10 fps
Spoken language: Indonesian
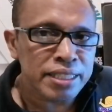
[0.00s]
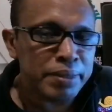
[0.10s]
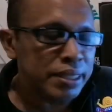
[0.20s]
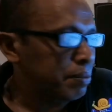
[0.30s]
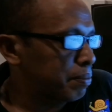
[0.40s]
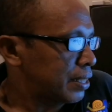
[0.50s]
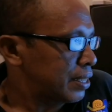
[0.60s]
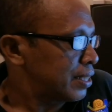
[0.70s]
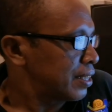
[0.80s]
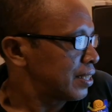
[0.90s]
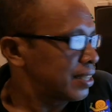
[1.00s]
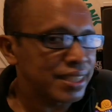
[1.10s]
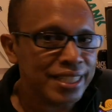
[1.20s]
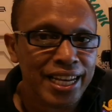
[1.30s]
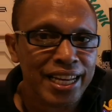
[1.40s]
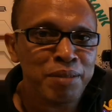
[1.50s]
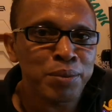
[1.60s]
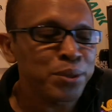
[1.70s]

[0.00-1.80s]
okay, teman-teman sekarang